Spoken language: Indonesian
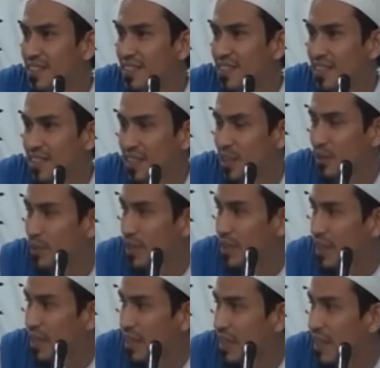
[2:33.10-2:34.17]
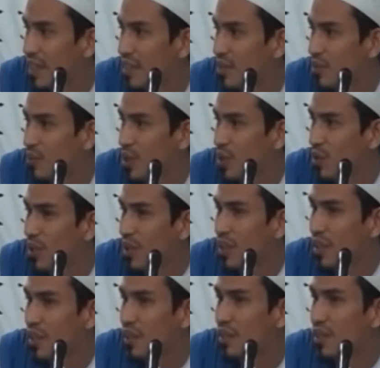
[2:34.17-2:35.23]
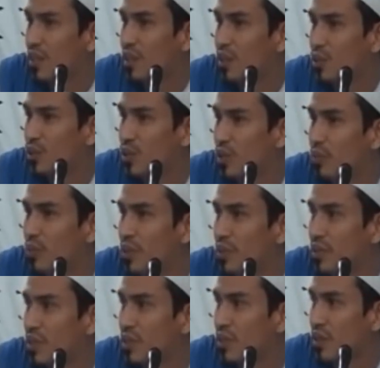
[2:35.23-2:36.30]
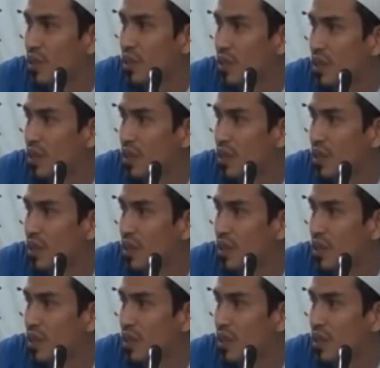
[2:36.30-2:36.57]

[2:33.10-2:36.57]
nah, kita banyak nilai bahwa kekayaan jabatan ke